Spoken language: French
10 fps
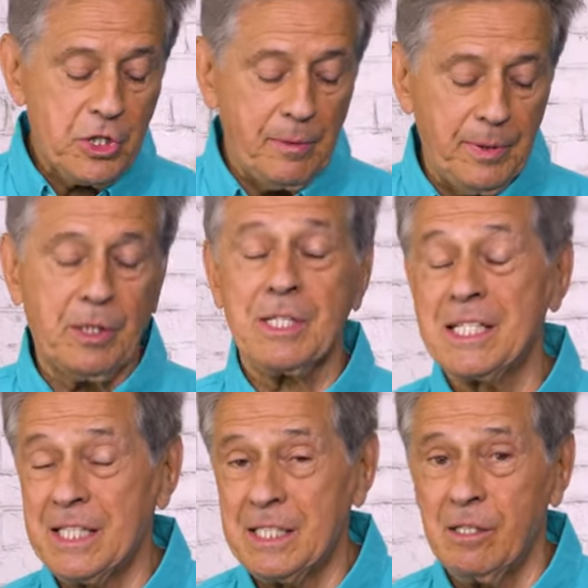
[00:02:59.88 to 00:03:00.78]
chapitre
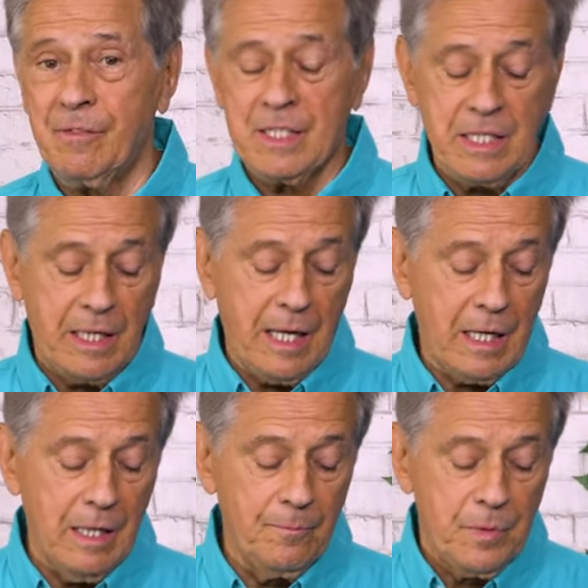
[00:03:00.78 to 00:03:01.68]
6 et le verset
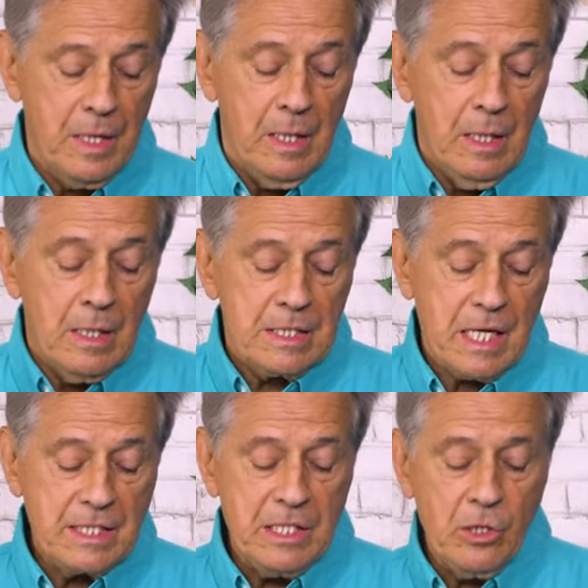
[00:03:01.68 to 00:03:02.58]
40, ça dit,